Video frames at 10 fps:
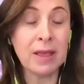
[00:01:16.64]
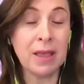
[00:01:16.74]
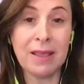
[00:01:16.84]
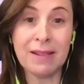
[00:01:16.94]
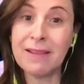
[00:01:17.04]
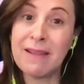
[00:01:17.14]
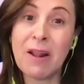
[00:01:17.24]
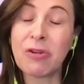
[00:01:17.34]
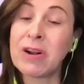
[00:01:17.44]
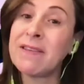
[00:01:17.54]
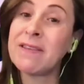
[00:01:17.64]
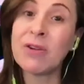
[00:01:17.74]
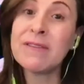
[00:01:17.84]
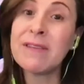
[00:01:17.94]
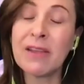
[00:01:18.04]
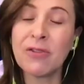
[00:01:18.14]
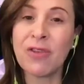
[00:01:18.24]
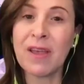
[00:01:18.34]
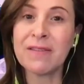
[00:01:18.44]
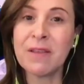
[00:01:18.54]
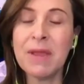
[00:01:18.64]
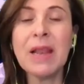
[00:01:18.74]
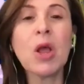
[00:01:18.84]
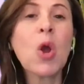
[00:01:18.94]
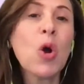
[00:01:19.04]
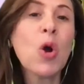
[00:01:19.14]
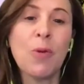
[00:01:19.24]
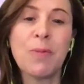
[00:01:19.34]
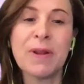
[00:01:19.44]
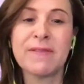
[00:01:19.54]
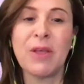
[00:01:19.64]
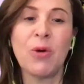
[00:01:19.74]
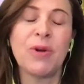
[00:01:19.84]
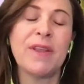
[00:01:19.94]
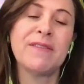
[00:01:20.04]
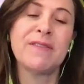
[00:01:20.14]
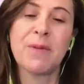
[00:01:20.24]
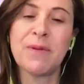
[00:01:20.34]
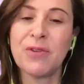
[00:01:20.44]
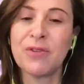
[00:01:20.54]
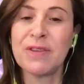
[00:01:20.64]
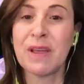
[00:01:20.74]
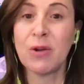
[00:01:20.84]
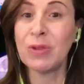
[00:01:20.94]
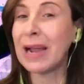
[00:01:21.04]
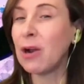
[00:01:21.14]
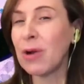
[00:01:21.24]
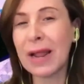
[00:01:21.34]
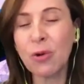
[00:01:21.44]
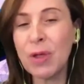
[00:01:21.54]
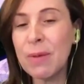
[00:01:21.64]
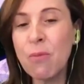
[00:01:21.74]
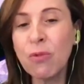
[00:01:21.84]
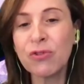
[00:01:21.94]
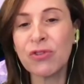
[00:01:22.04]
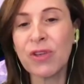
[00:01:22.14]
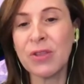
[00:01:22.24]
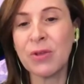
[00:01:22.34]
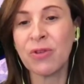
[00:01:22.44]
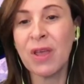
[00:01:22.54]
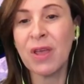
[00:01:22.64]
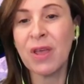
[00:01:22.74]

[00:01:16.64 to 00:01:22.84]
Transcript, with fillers: eh, desde las organizaciones de la sociedad civil con los prestadores de servicios de salud a lo largo de muchos años.